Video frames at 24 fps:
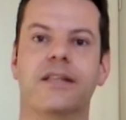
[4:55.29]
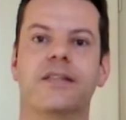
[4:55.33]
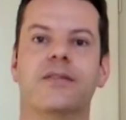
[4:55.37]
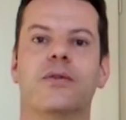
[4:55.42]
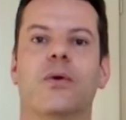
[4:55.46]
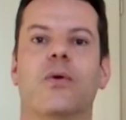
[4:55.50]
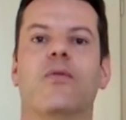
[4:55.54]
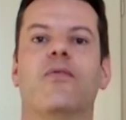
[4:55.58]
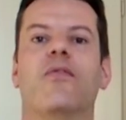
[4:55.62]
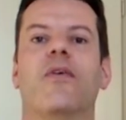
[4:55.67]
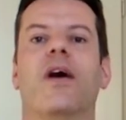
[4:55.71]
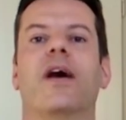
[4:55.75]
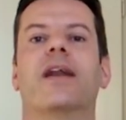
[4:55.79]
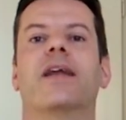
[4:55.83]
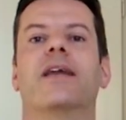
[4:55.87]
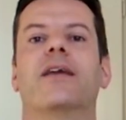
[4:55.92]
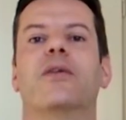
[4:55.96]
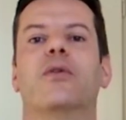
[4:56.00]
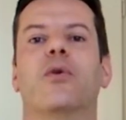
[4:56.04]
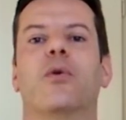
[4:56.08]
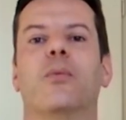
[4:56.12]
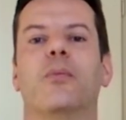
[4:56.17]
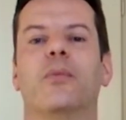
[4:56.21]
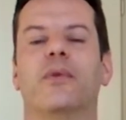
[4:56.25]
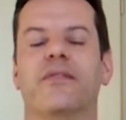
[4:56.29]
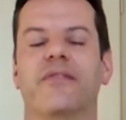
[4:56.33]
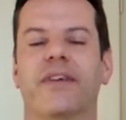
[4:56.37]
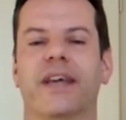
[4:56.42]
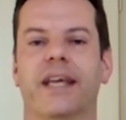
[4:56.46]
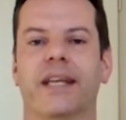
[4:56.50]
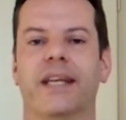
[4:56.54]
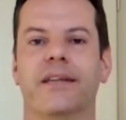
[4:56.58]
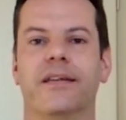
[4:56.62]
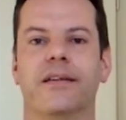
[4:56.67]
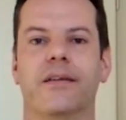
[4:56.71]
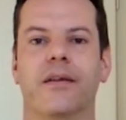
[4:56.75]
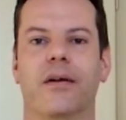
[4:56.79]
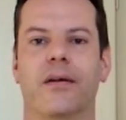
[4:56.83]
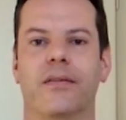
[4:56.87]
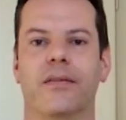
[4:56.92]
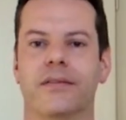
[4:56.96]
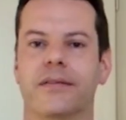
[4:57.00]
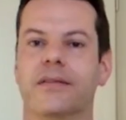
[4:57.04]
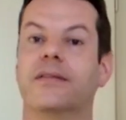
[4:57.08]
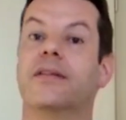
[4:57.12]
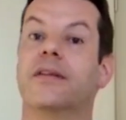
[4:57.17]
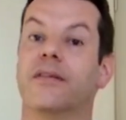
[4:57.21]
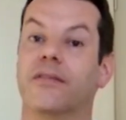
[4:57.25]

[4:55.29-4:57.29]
so wahrgenommen werden kannst,